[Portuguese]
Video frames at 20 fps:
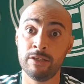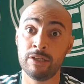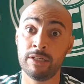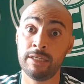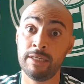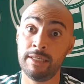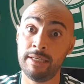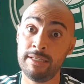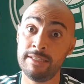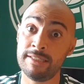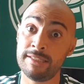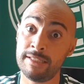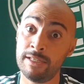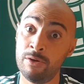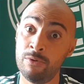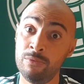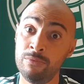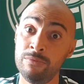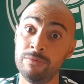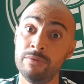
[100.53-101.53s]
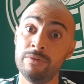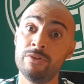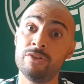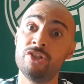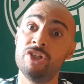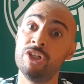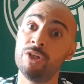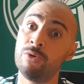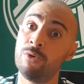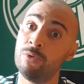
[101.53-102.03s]
que são
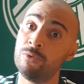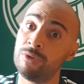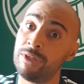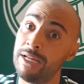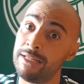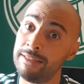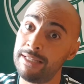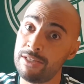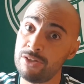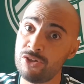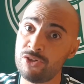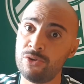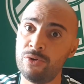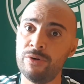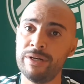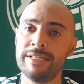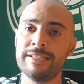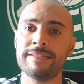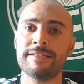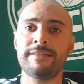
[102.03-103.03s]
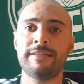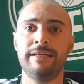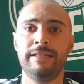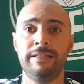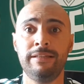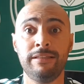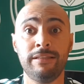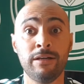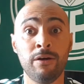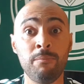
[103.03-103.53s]
de contratações.
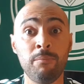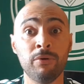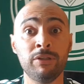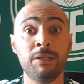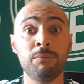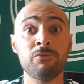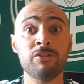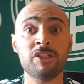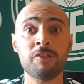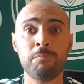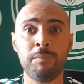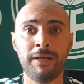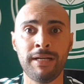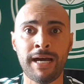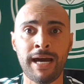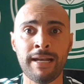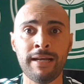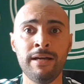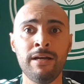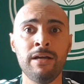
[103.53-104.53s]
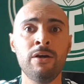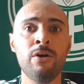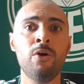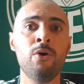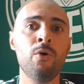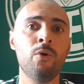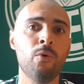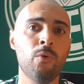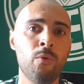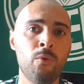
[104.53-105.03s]
Então podemos esperar
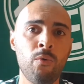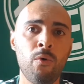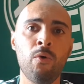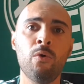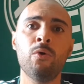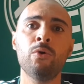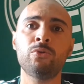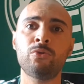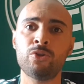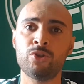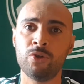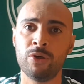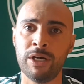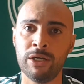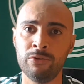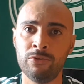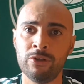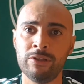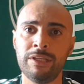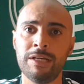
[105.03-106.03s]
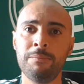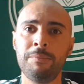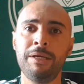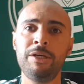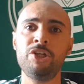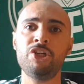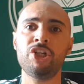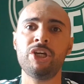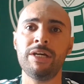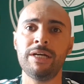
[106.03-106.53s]
um ou outro jogador
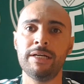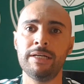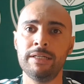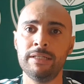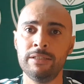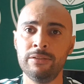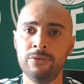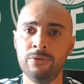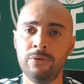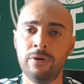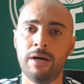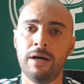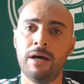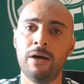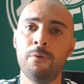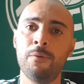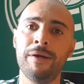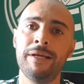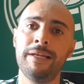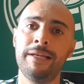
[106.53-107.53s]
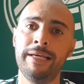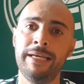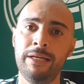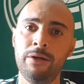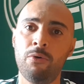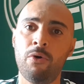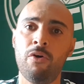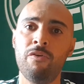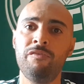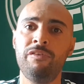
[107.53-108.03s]
também chegando ao
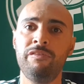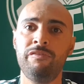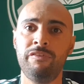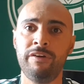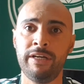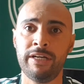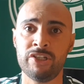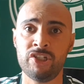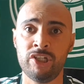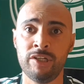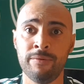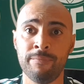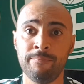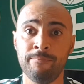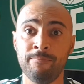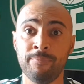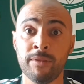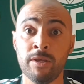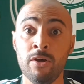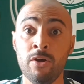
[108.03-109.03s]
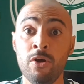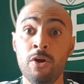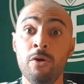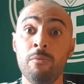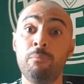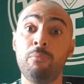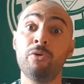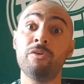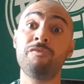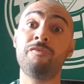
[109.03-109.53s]
elenco alviverde.
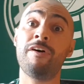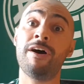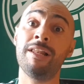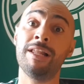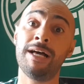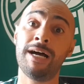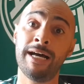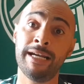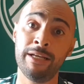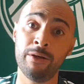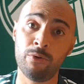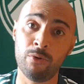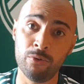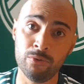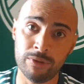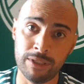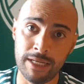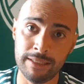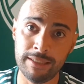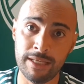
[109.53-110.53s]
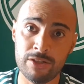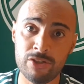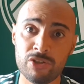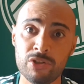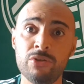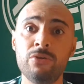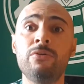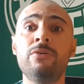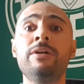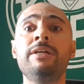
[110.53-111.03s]
Por falar em
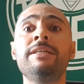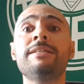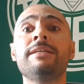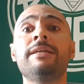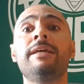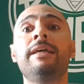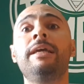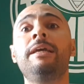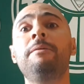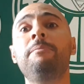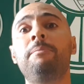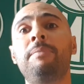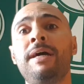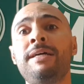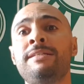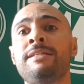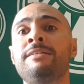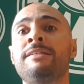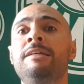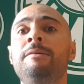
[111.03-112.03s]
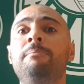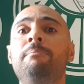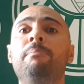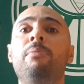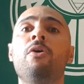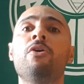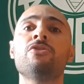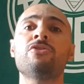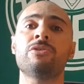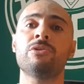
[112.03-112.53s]
contratações, em peças que
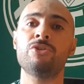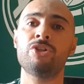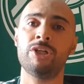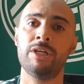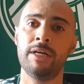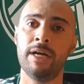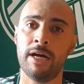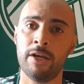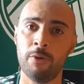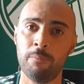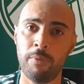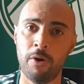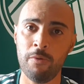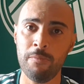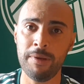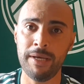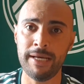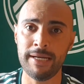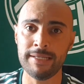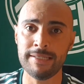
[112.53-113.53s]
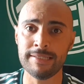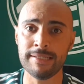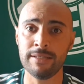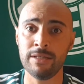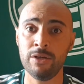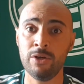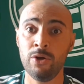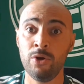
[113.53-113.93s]
possam chegar ao Palmeiras,